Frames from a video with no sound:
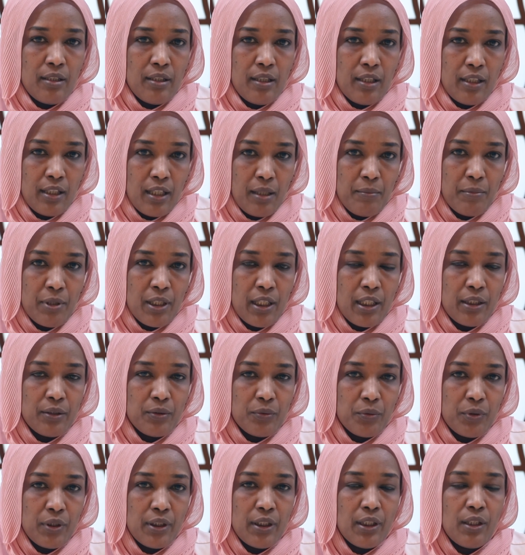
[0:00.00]

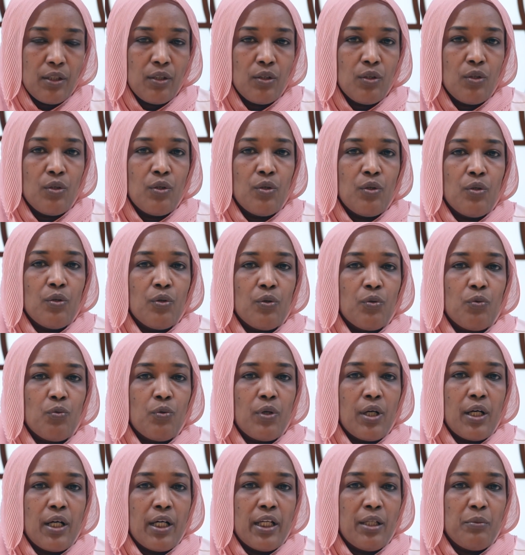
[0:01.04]
الأمراض وكده
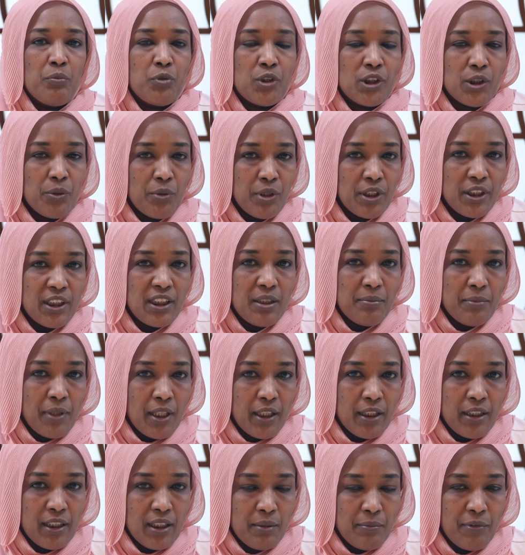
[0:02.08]
وعلى المستوى
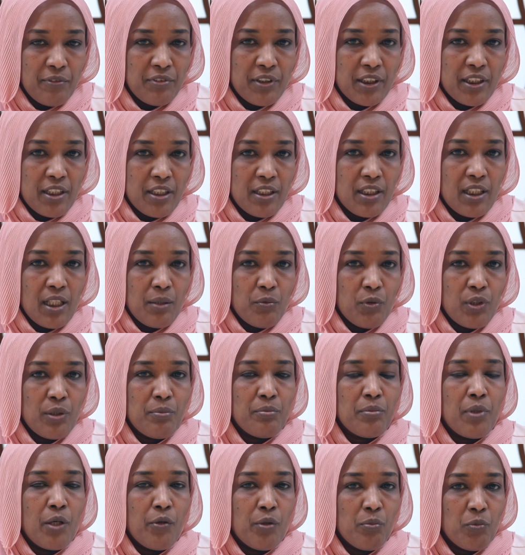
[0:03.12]
الاجتماعي هي بفتكر انها
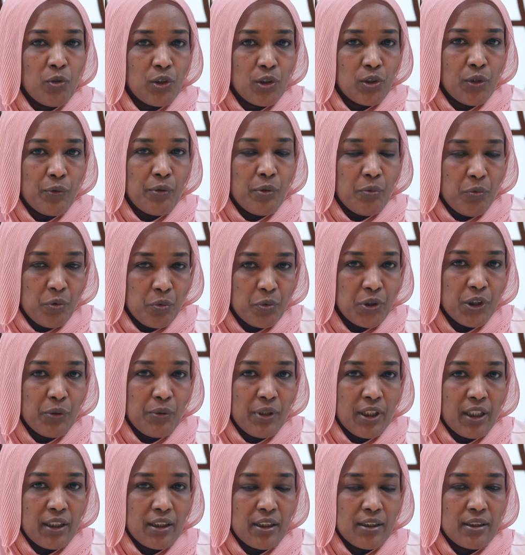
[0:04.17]
مهمه
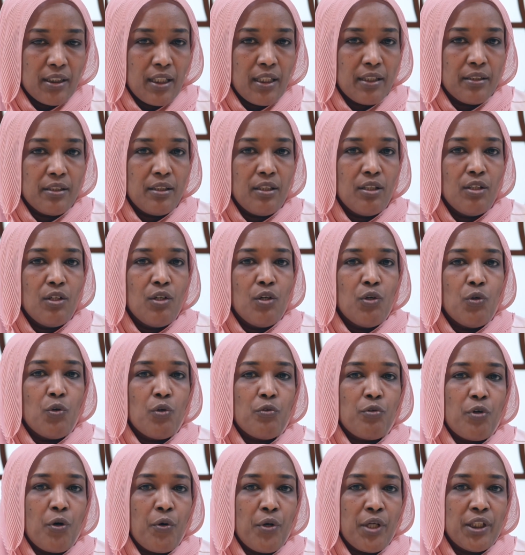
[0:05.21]
والمستوى الاقتصادي
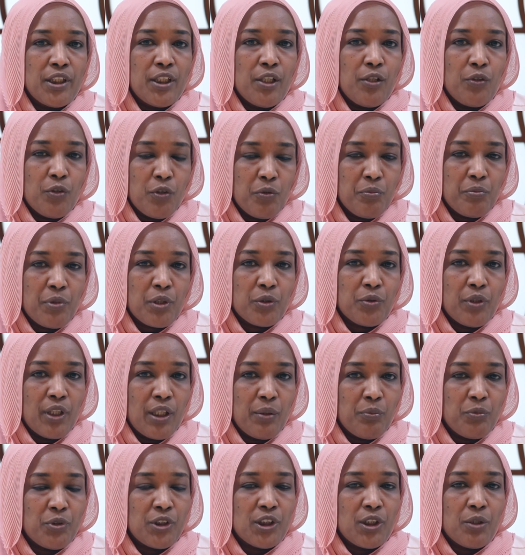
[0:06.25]
وفوائدها للام برضو
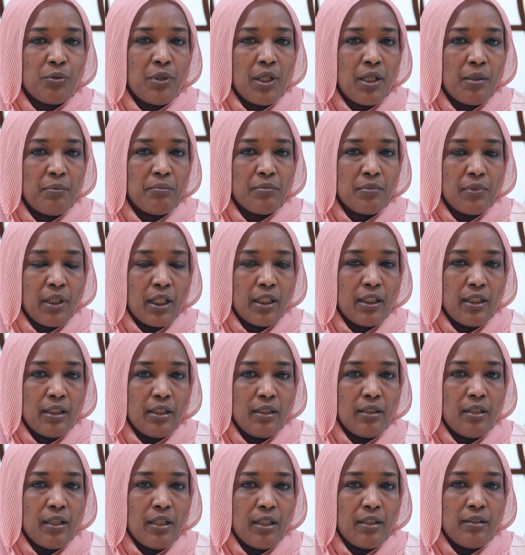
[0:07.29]
على المستوى يعني
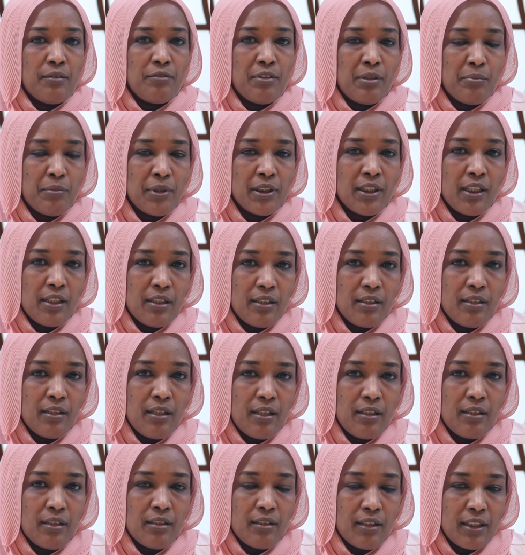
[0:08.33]
في المدى
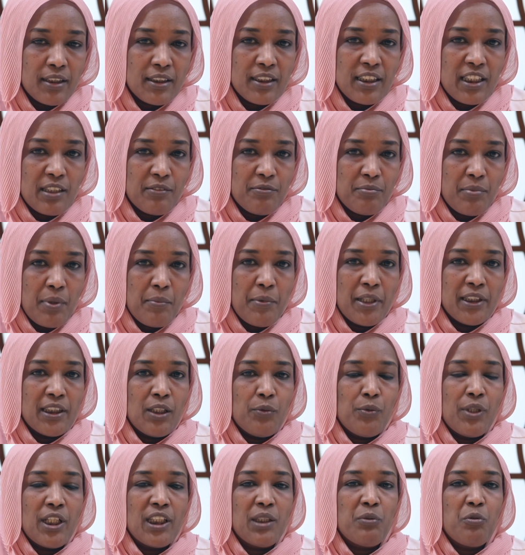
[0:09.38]
القصير ما بعد
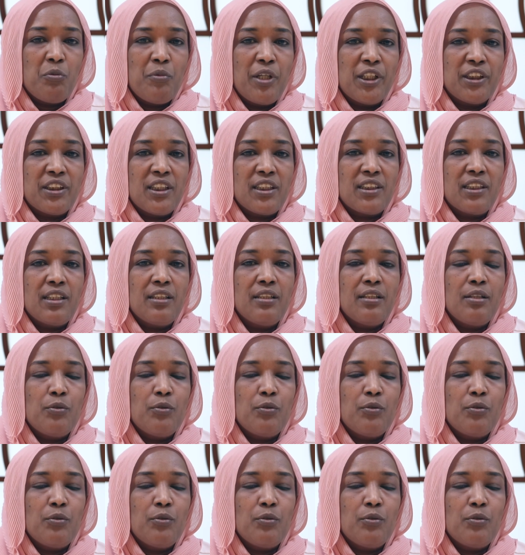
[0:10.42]
الولاده مباشره